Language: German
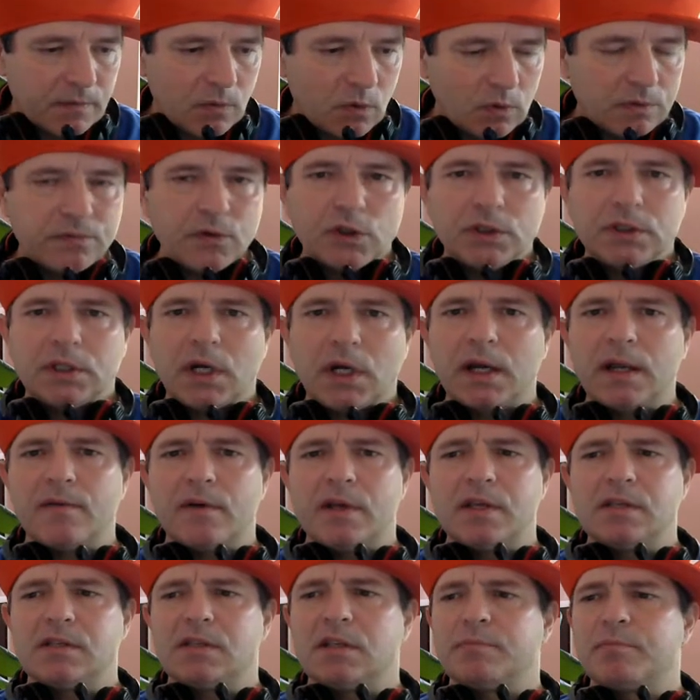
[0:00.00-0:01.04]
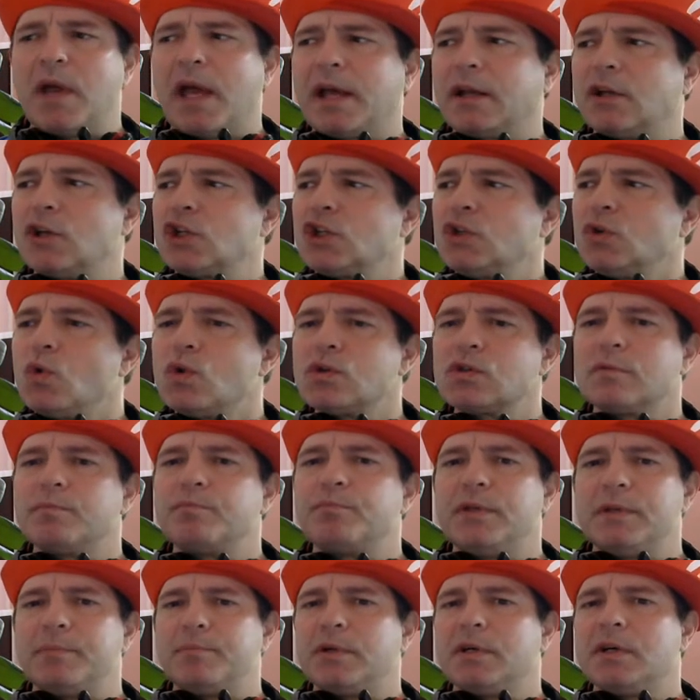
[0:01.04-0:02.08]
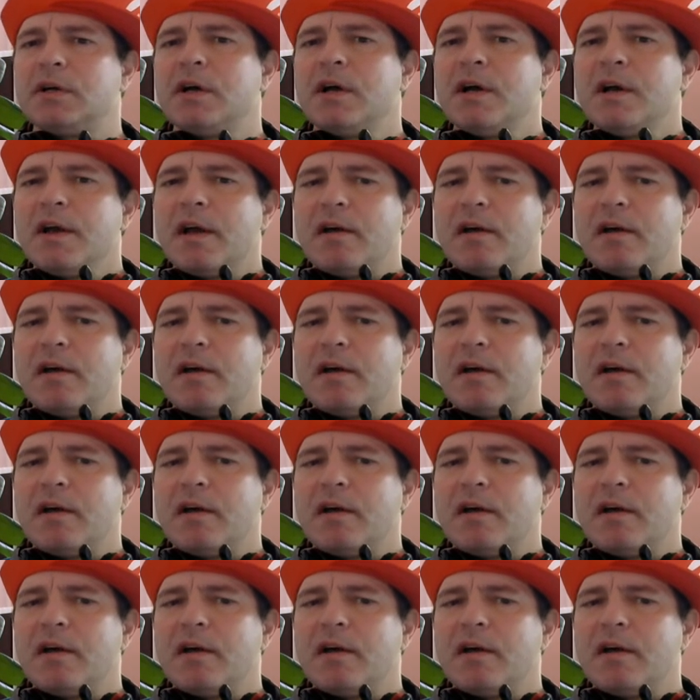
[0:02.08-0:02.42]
und von daher ist es mir eigentlich Schnurz und Piepe,